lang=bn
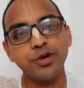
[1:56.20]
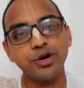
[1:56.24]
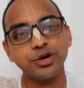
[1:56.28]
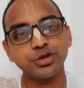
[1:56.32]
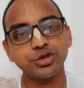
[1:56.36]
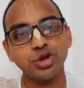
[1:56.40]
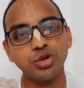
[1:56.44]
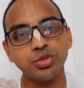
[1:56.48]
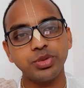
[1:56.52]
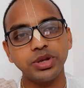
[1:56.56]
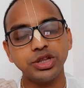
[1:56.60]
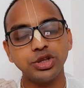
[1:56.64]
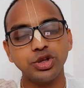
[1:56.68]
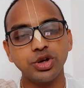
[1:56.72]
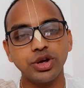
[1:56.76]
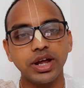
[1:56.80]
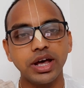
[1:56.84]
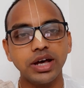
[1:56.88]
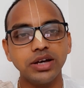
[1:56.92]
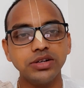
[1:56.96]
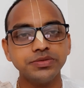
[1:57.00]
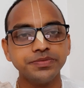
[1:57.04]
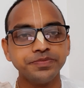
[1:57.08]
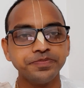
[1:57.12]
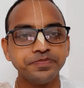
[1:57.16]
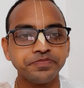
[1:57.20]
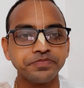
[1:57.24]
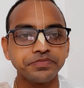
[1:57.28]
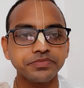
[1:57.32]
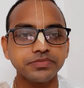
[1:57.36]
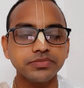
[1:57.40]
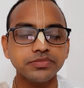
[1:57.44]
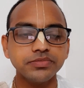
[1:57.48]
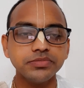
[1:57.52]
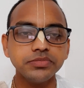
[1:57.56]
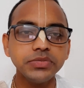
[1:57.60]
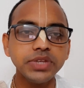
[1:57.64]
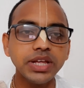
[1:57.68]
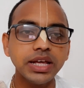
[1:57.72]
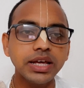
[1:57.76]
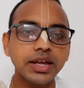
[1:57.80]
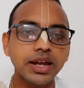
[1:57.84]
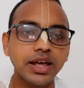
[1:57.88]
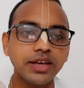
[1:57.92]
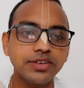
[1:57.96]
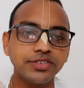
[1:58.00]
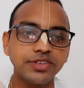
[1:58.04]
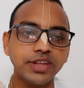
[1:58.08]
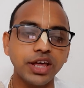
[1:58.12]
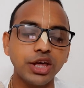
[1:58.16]
ভক্তবৃন্দরা
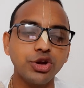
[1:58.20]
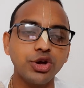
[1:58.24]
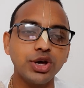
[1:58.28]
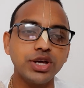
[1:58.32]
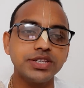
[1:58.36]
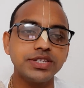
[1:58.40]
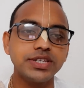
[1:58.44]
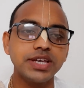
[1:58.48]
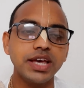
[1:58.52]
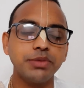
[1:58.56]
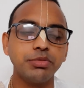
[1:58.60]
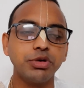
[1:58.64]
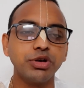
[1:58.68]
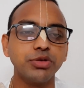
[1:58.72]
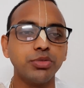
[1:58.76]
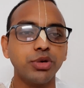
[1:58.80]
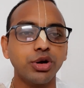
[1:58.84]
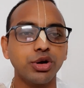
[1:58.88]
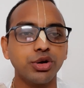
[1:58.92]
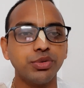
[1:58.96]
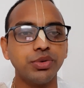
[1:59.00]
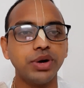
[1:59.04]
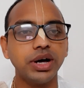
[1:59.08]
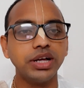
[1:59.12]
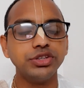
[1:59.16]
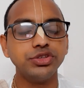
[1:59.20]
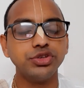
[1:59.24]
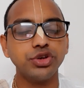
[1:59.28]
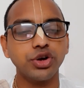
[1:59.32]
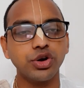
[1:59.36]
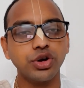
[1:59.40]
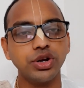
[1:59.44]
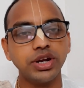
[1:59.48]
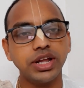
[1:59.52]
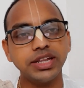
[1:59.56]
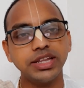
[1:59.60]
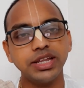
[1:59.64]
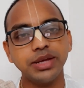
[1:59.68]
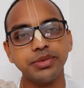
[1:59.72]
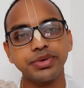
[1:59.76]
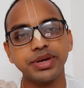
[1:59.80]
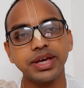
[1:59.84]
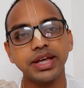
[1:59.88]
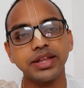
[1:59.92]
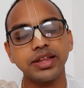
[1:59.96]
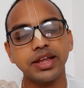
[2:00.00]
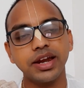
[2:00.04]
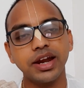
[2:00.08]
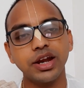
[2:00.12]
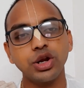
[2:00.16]
রাস্তায় রয়েছে এবং ভগবান জগন্নাথ দেবকে
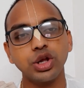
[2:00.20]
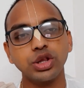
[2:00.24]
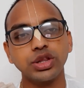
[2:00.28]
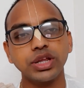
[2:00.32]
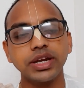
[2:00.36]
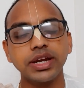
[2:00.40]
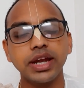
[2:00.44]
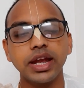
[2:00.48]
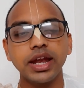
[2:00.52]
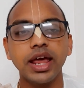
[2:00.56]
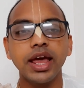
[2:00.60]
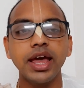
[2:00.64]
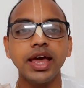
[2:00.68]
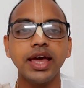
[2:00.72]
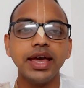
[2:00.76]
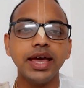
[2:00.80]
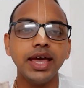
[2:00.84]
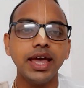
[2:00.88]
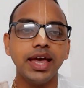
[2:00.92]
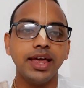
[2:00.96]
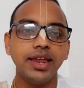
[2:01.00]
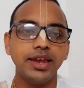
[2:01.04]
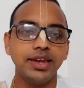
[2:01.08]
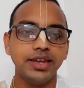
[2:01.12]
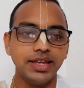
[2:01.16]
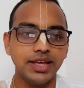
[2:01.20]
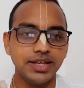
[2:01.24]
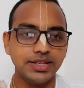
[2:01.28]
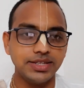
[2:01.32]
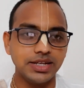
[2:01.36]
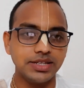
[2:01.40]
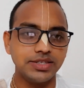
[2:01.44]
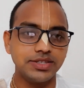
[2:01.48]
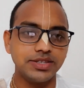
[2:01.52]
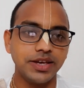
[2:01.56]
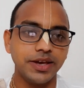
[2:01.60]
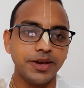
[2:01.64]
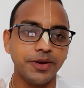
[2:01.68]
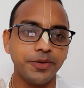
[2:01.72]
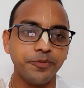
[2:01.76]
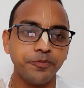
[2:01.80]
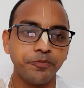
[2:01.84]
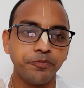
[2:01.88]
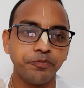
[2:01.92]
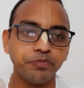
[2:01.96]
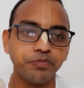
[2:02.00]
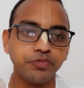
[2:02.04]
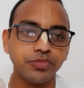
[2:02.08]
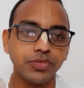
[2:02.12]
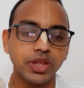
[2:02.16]
তারা রথে টেনে নিয়ে যাচ্ছে
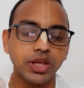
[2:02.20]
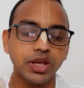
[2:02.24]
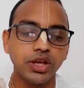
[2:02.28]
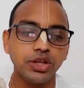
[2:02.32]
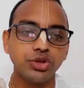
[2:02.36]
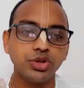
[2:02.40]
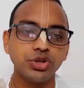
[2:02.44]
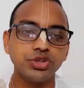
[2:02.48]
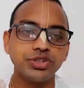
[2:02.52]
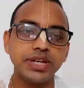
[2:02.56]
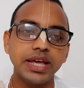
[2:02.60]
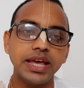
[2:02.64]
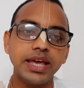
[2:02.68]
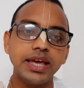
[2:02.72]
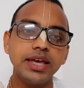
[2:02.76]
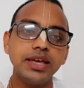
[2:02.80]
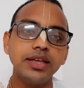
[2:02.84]
তো সেই